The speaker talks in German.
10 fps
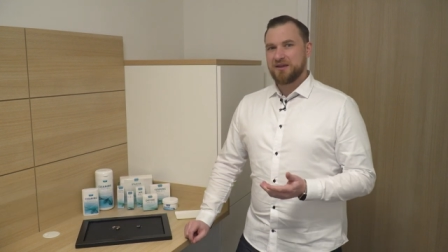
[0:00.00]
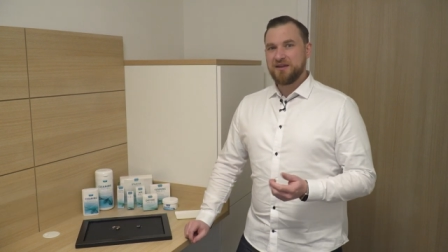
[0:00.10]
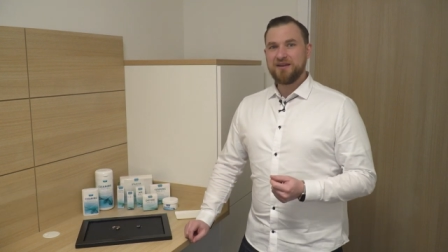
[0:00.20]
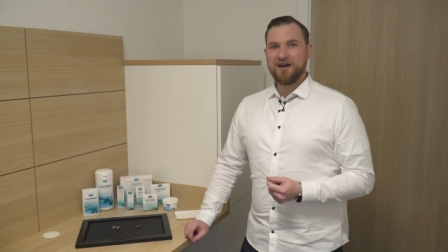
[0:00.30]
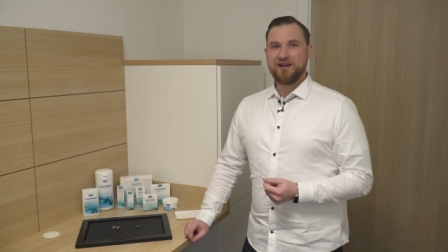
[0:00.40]

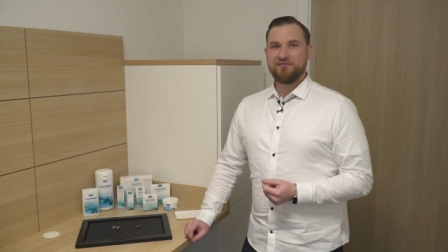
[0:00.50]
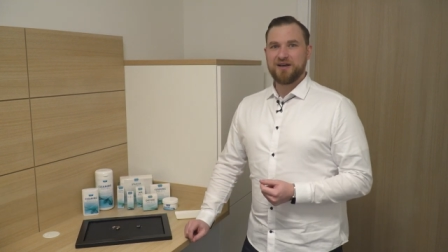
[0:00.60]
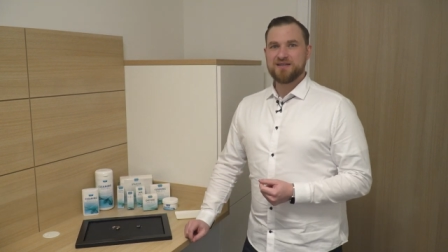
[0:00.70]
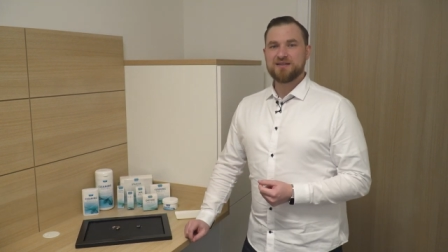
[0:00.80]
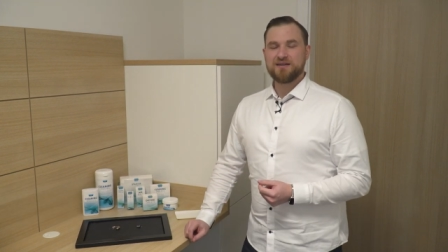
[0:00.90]

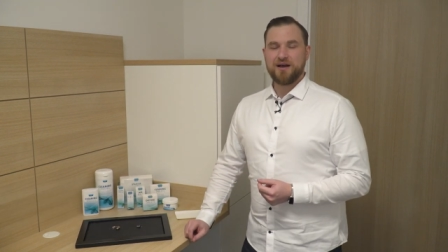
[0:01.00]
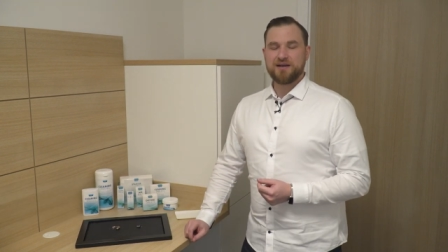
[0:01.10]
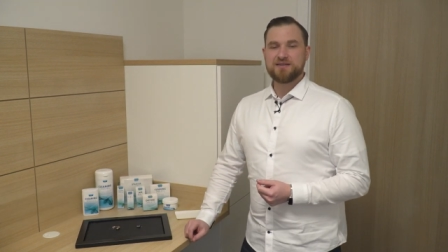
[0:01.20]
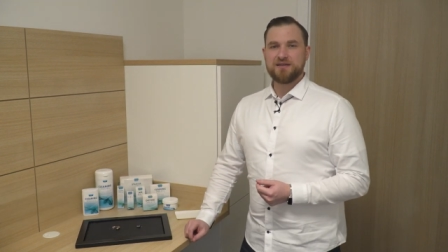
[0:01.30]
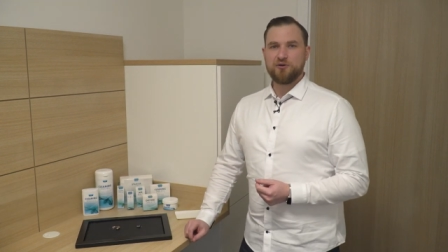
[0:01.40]
Idealerweise
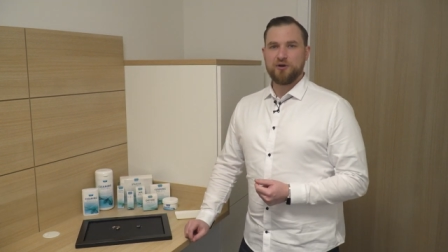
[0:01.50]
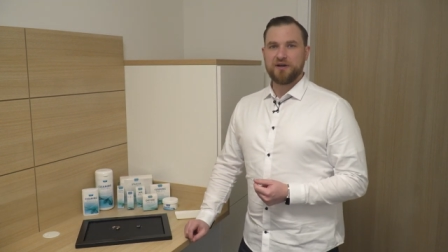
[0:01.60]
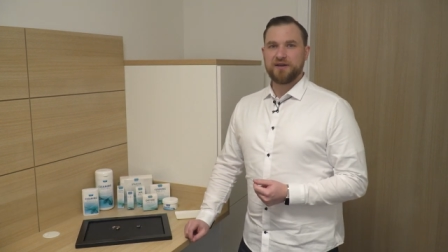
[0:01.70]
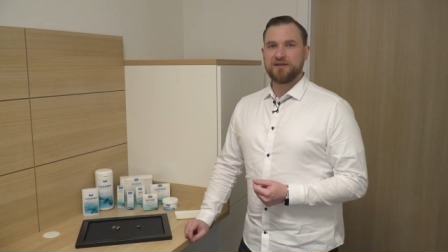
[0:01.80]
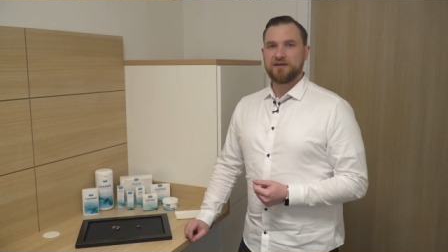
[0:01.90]
tragen Sie Ihr
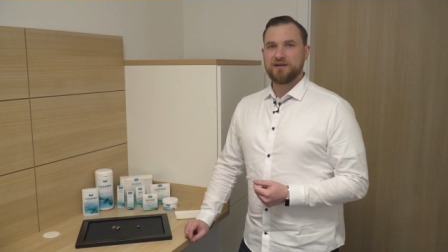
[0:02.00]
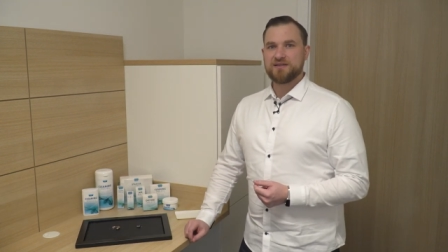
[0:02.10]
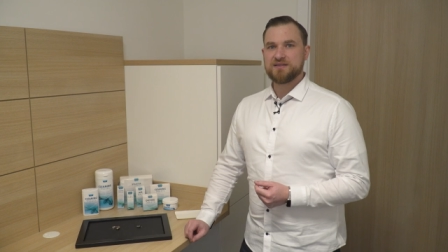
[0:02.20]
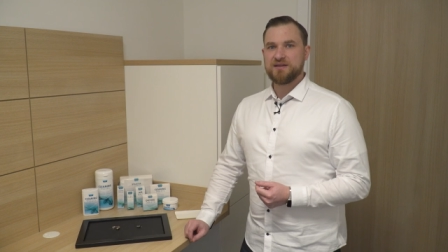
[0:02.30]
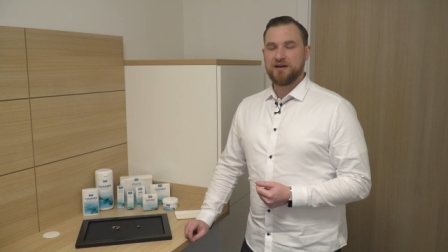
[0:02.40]
Hörgerät den
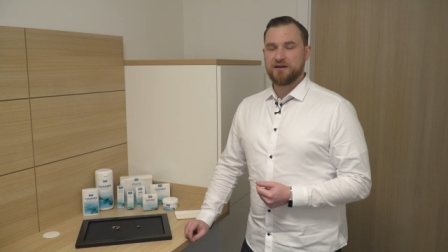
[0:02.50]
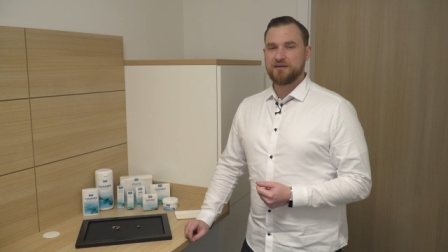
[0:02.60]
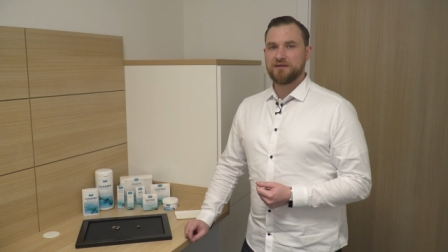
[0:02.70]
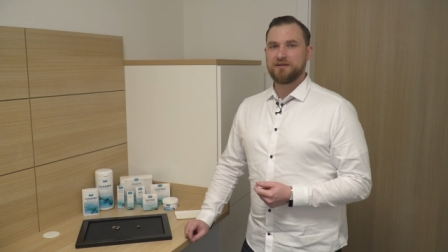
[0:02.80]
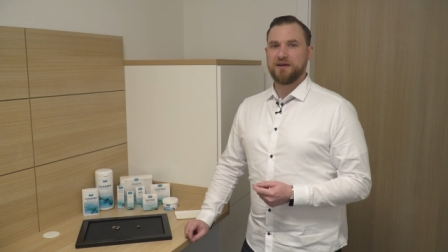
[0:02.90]
ganzen Tag.